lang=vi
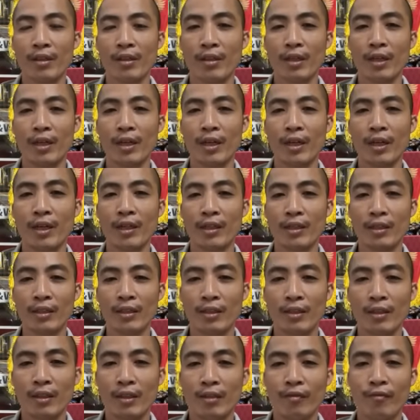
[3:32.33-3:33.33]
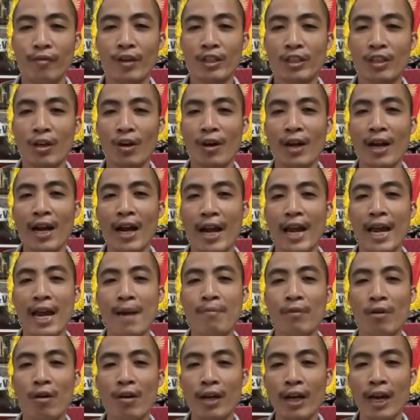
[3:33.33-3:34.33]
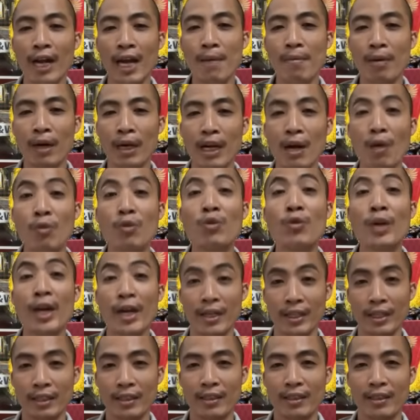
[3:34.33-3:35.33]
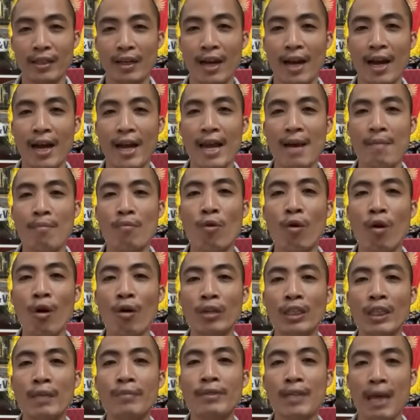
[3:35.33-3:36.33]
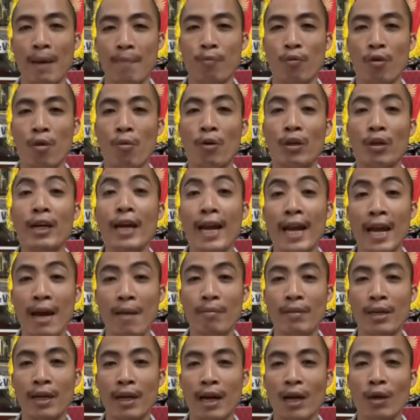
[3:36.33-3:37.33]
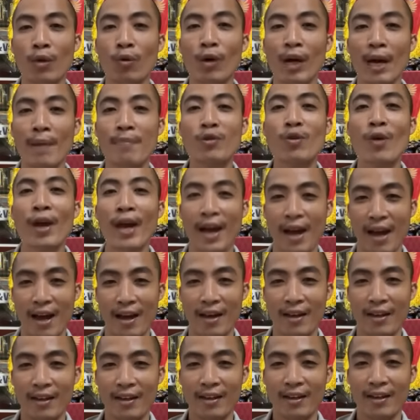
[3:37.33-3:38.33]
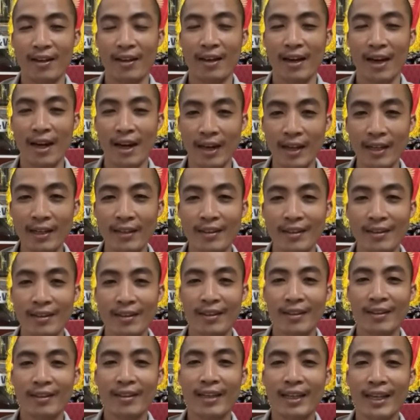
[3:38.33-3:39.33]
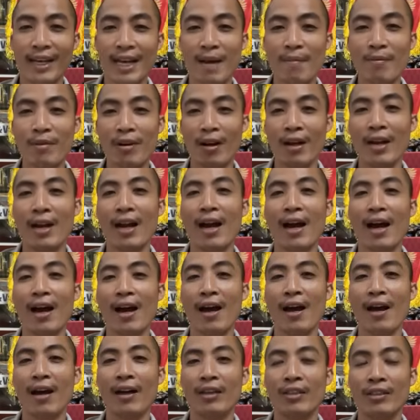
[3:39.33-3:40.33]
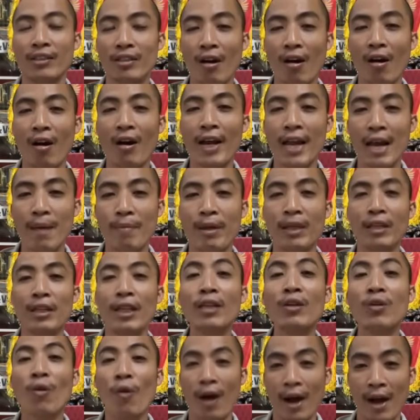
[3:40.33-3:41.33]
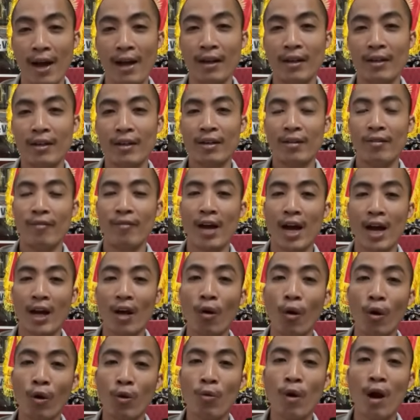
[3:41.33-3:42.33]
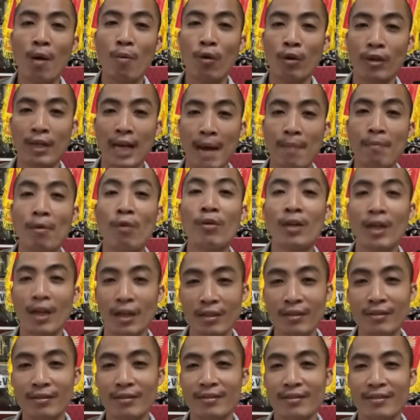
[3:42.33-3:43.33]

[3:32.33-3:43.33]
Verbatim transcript: Đấy. vừa rồi là em có kể một cái câu chuyện là em mua con chim sập của một đứa em là đang nuôi cám chòe đấy thì em nói là do em ấy thích quá và đổi qua một cám ông lớn